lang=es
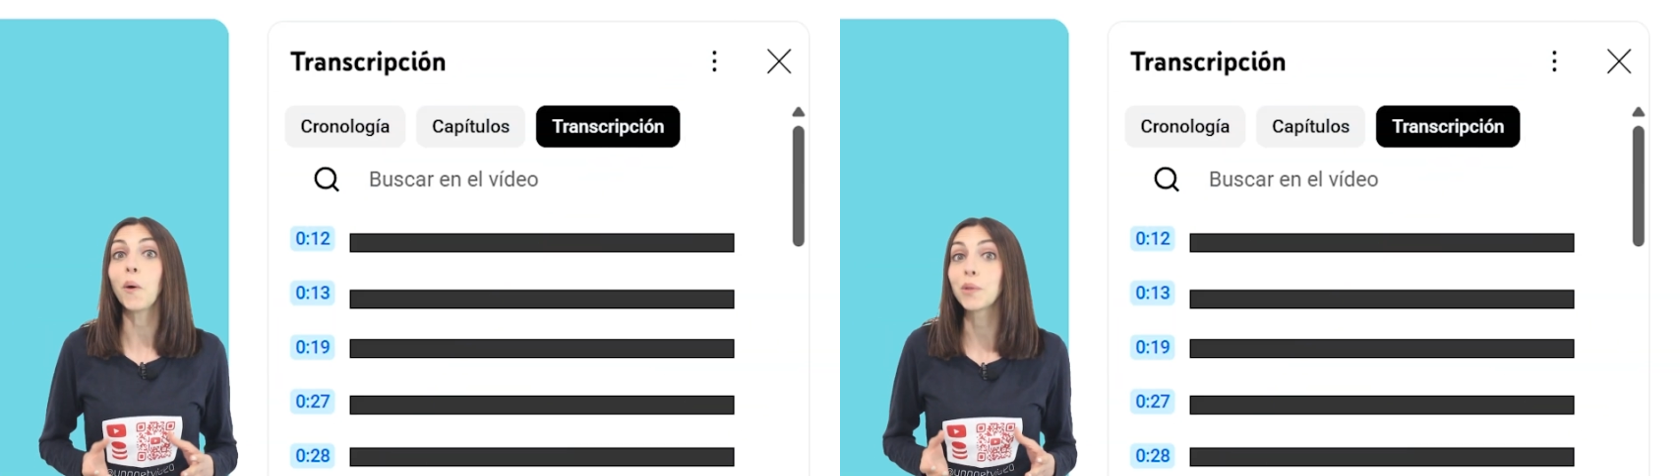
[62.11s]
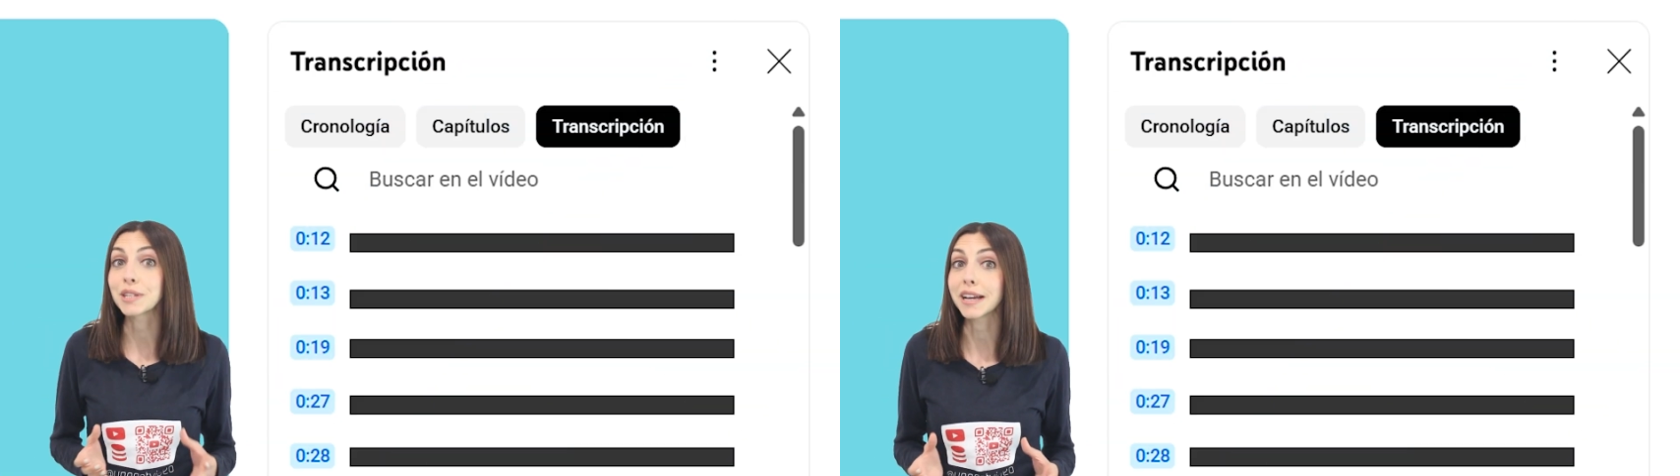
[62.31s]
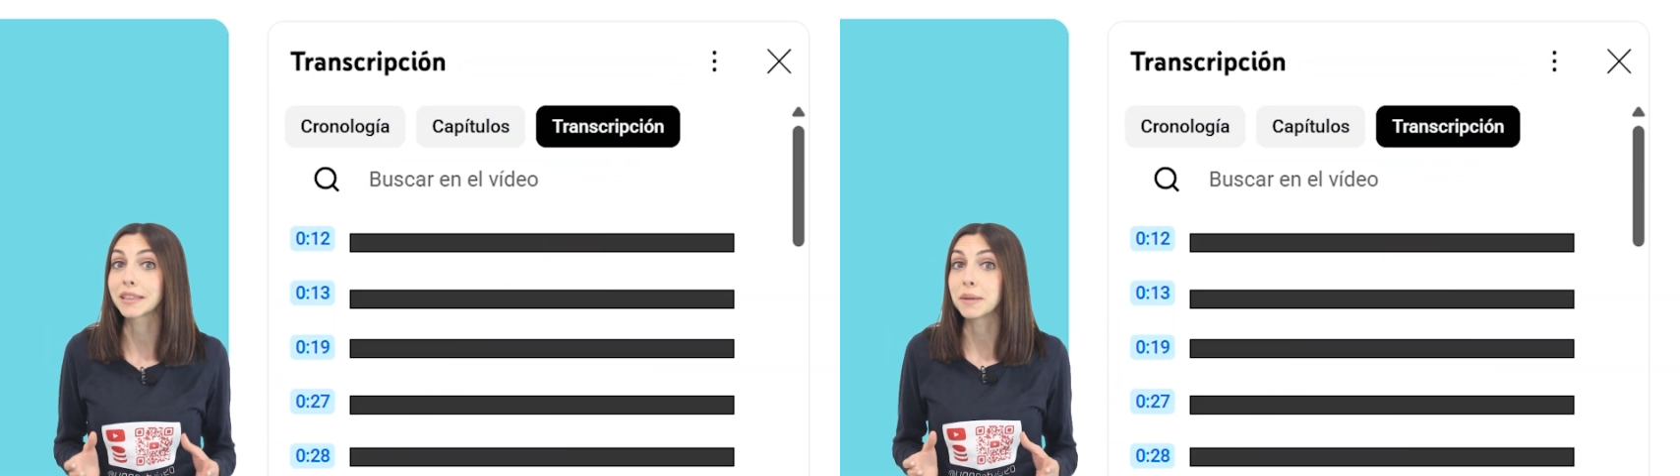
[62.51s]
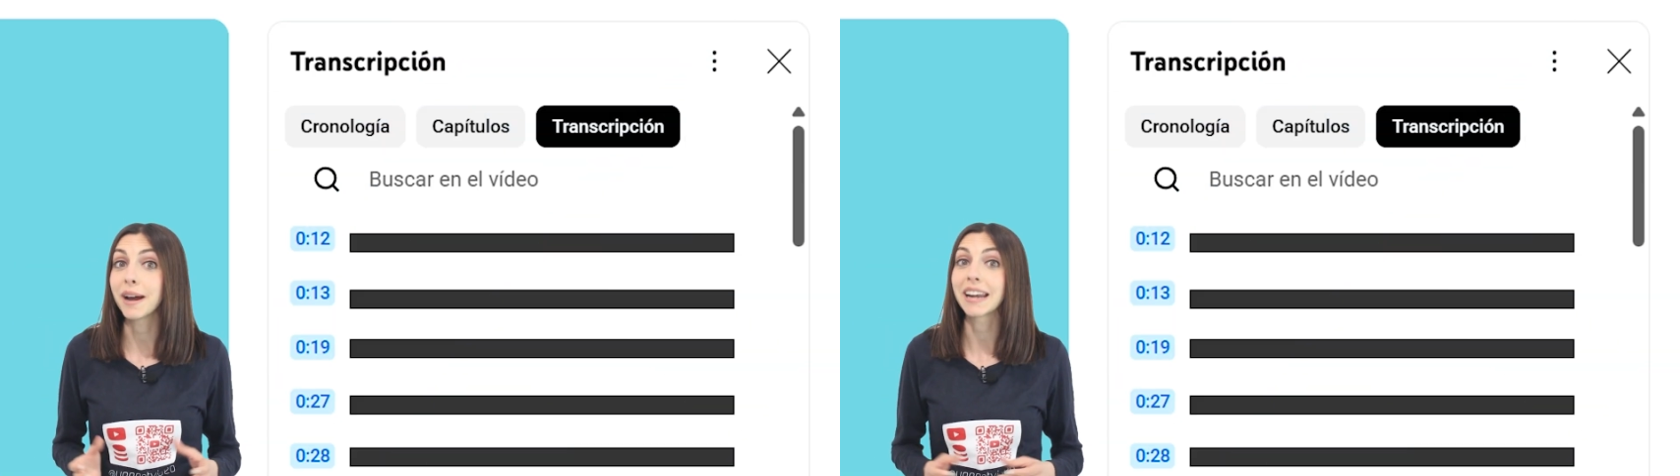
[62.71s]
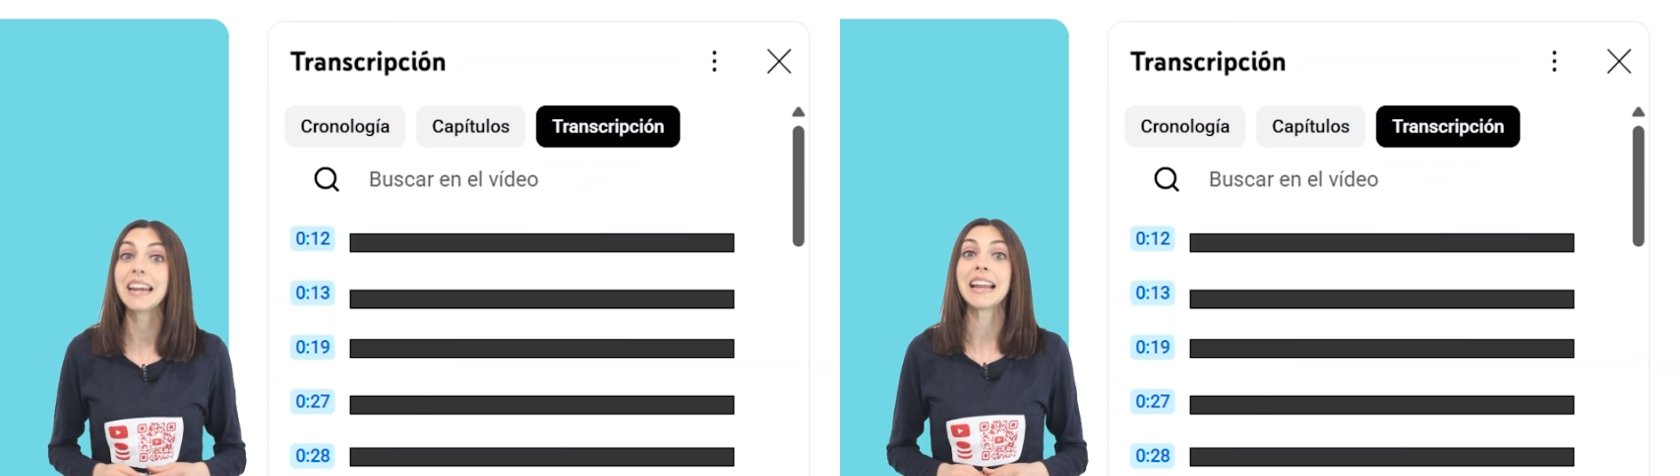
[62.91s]
o
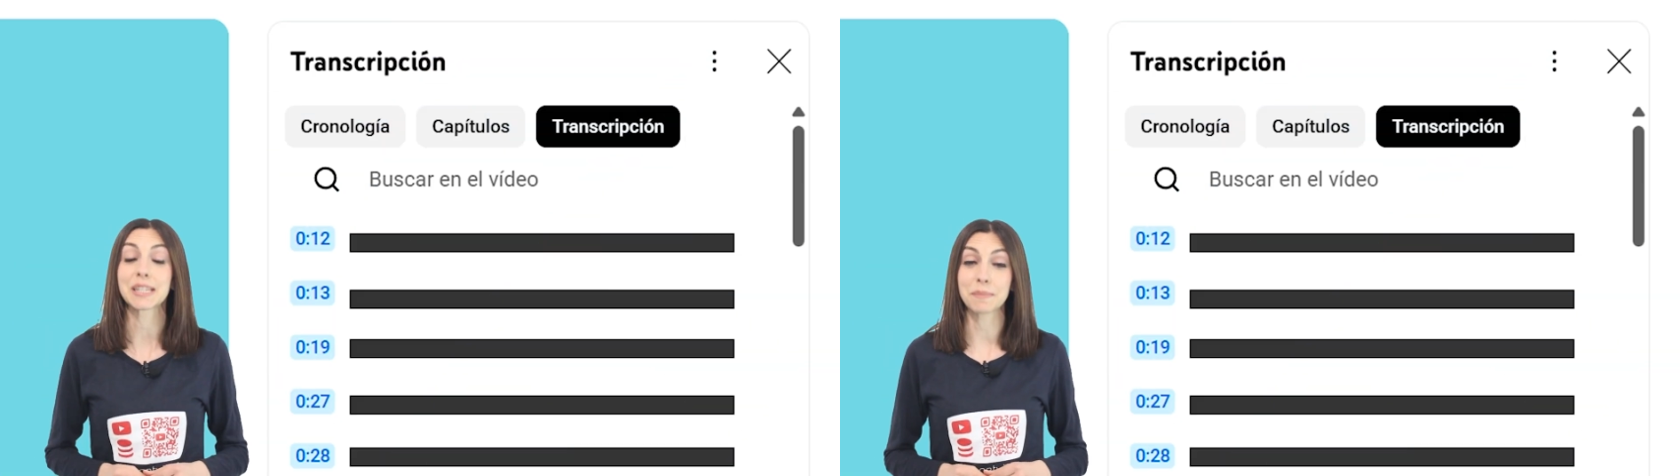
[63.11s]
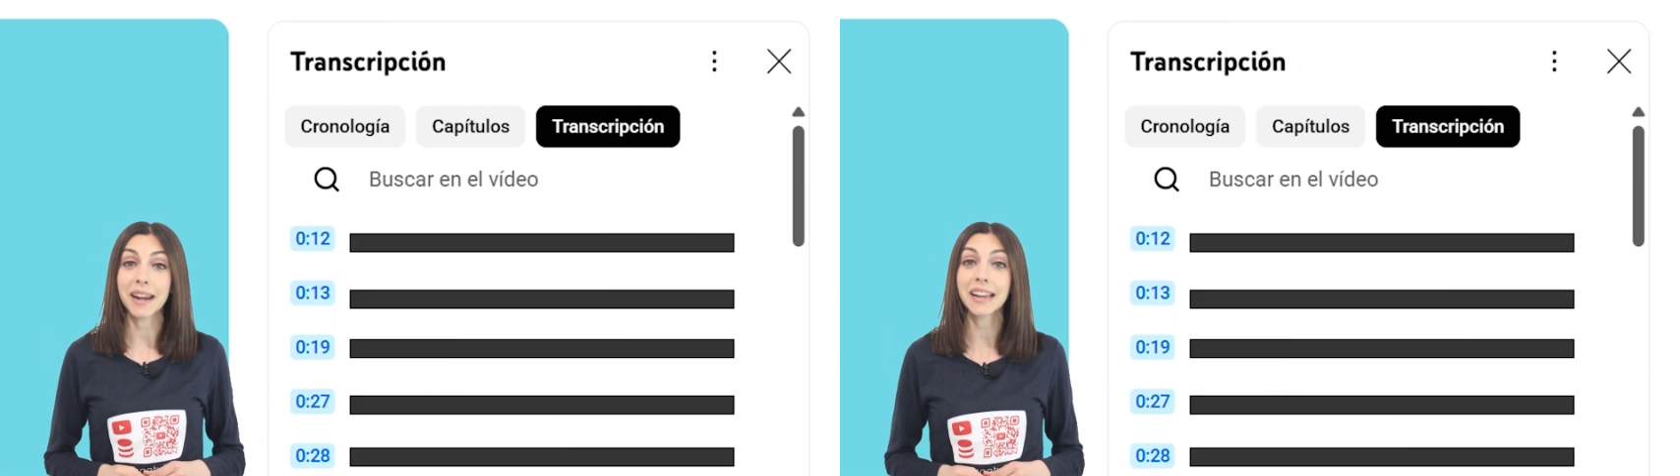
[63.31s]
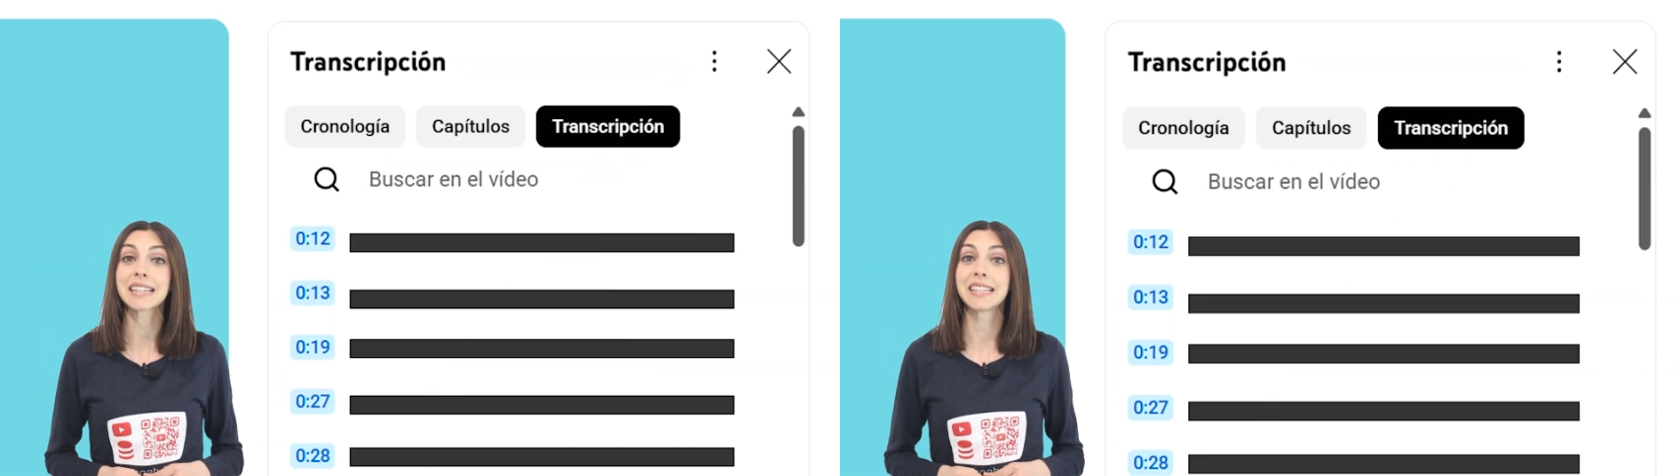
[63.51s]
desactivar las marcas